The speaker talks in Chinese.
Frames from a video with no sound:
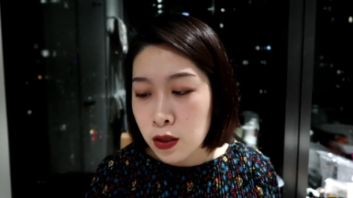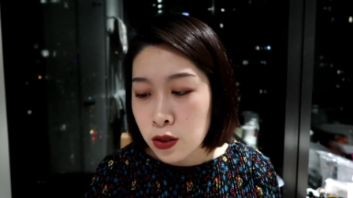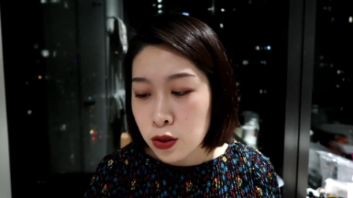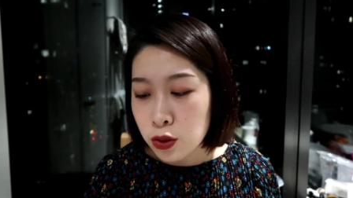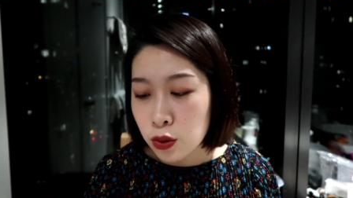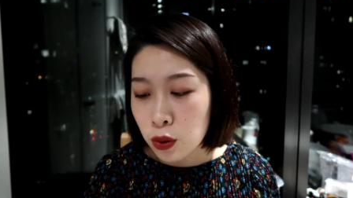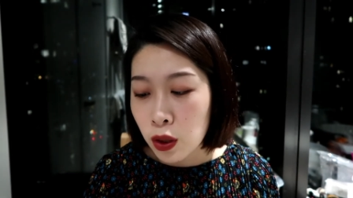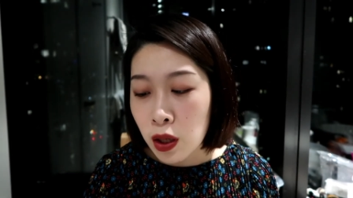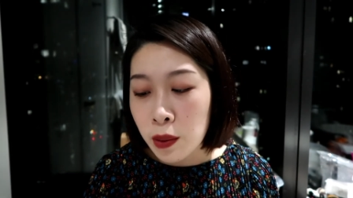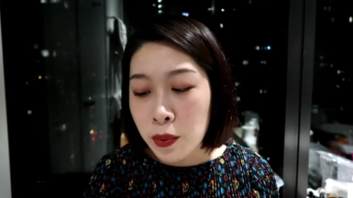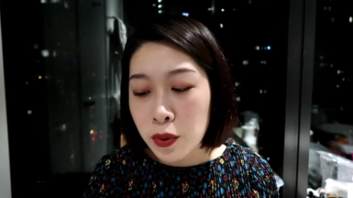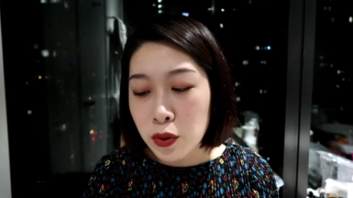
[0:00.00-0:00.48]

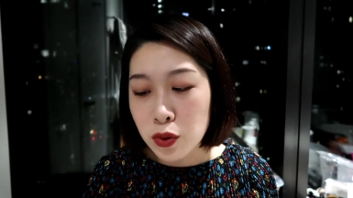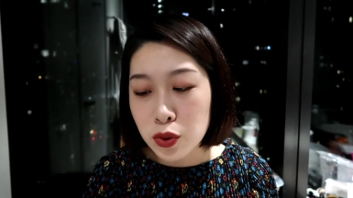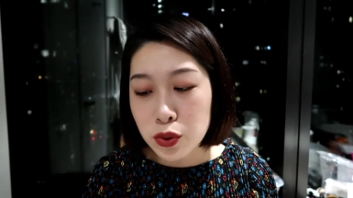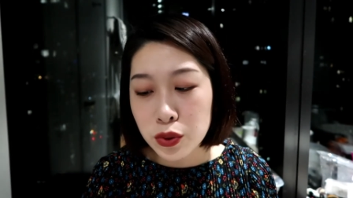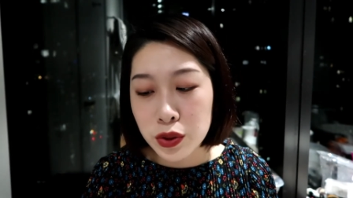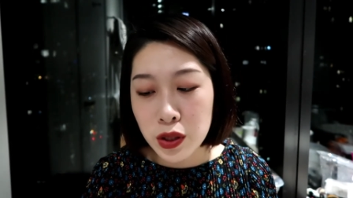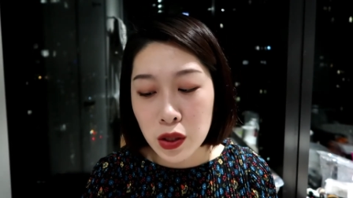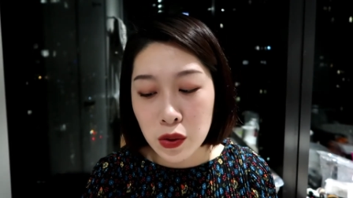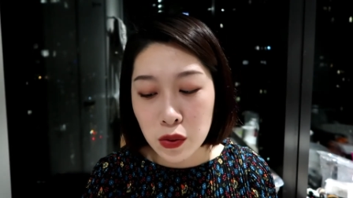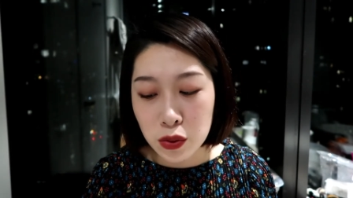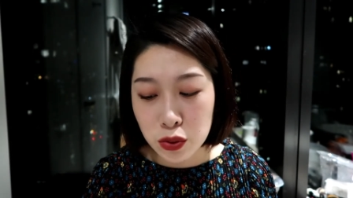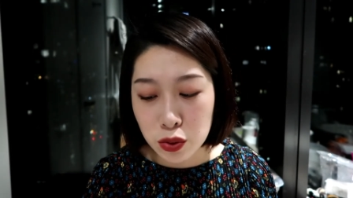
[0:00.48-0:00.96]
从来没有出
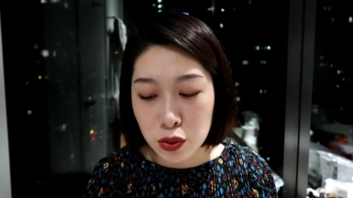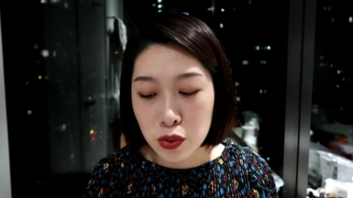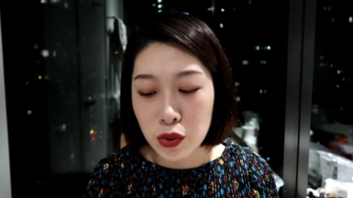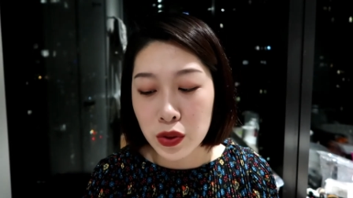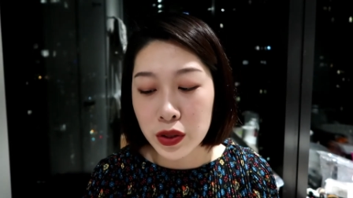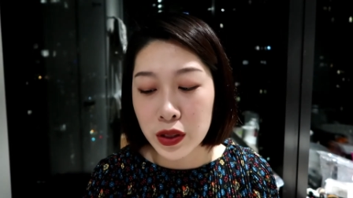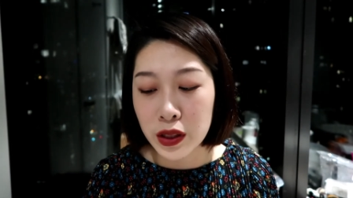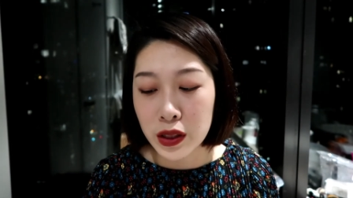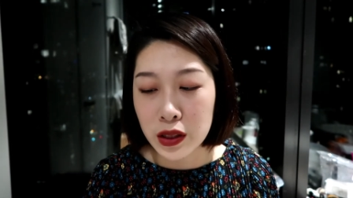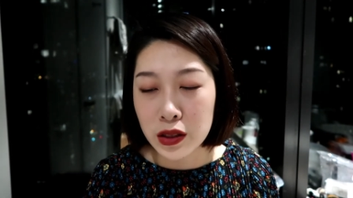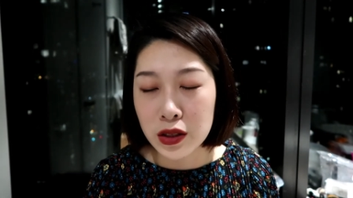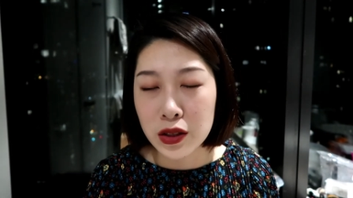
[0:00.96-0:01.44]
现过搓
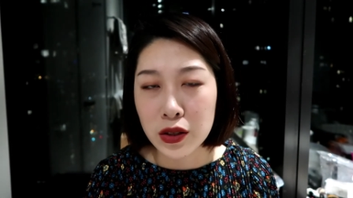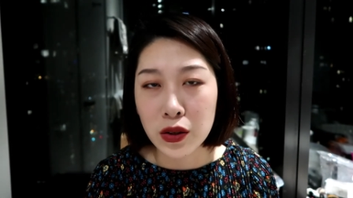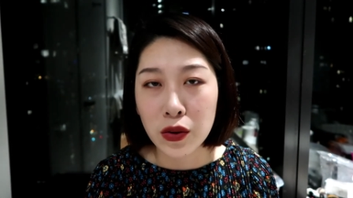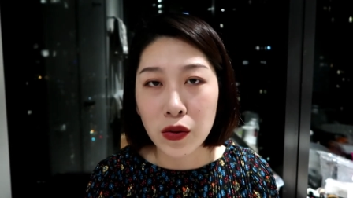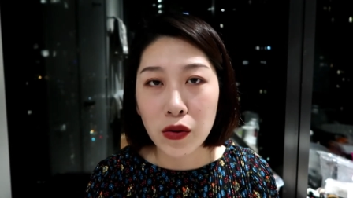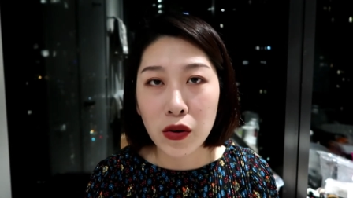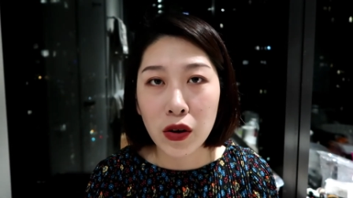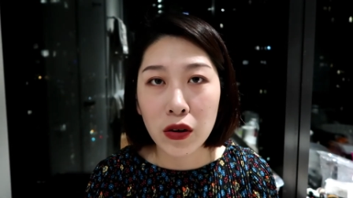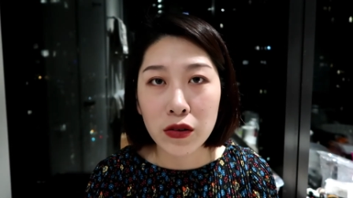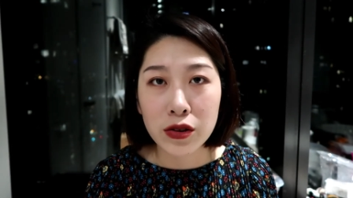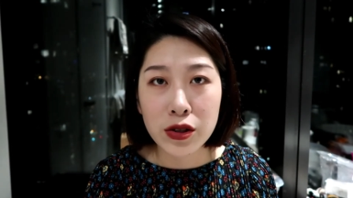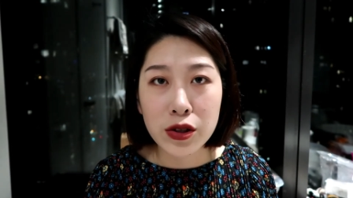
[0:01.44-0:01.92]
泥的情
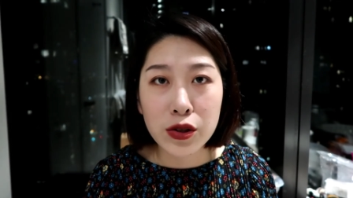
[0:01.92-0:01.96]
况，